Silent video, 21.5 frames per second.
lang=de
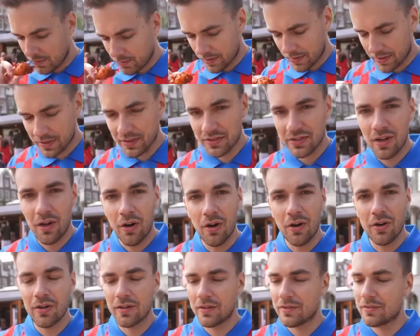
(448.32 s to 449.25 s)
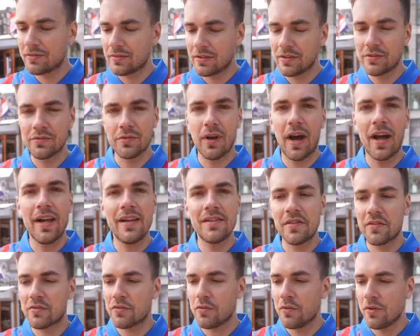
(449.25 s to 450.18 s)
Man riecht auch nicht so
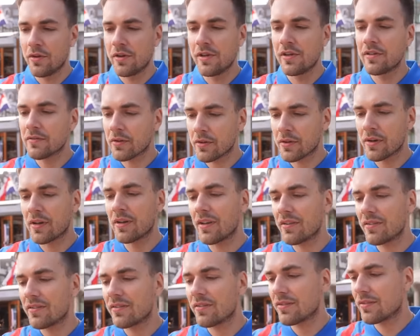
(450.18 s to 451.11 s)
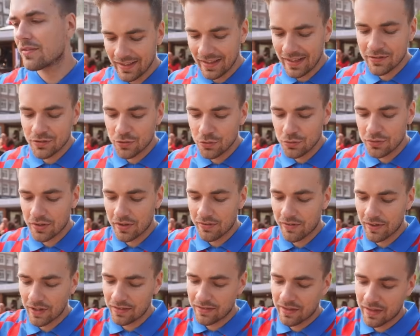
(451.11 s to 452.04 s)
altes Öl, sondern das ist gute
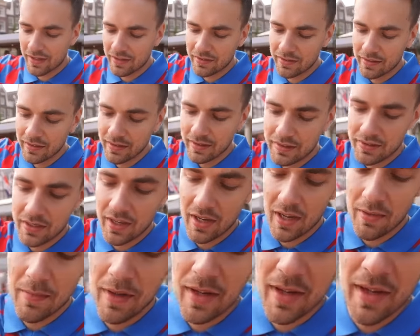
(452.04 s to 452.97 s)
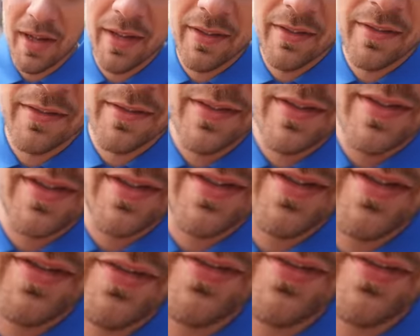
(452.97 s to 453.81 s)
Qualität. Ich gehe einmal rein in die